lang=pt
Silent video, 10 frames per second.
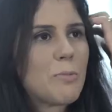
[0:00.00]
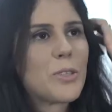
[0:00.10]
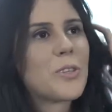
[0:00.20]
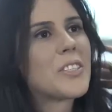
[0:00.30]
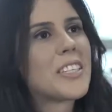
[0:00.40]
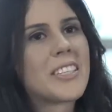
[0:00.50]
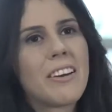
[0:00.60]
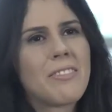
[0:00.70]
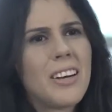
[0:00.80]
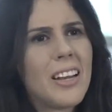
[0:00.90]
pessoas
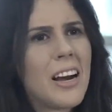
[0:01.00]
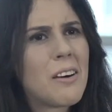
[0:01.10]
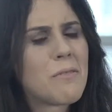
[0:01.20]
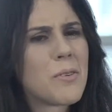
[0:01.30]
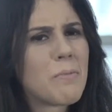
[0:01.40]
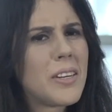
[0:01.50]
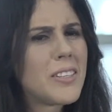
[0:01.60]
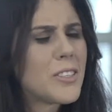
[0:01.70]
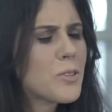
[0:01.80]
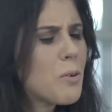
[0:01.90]
até falavam,
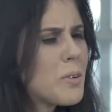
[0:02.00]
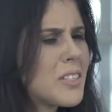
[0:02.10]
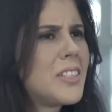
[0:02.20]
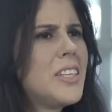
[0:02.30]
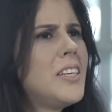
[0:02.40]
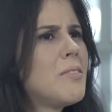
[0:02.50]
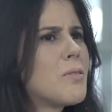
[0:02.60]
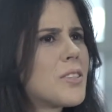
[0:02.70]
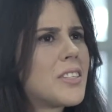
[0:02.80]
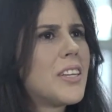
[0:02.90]
mas como assim
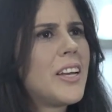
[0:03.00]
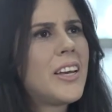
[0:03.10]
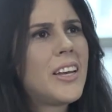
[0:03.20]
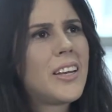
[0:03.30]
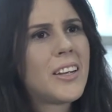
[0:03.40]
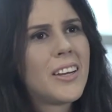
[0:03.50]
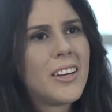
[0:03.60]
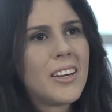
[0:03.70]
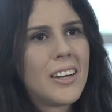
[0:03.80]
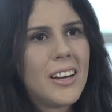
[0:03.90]
você
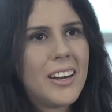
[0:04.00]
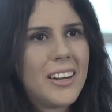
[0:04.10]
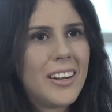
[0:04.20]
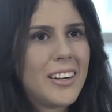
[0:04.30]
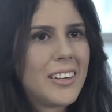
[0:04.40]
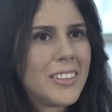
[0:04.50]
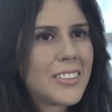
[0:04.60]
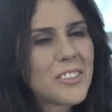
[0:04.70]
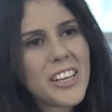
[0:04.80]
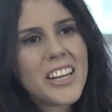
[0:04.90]
é
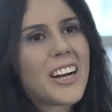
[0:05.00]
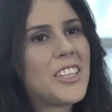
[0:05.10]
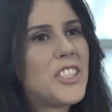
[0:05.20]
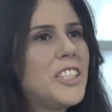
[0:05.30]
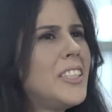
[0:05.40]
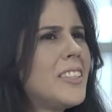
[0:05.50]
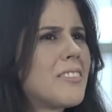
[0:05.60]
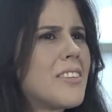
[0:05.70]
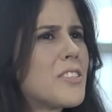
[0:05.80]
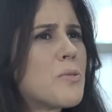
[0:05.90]
tão delicadinha
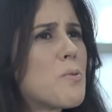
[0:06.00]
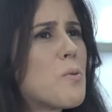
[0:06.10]
fazer um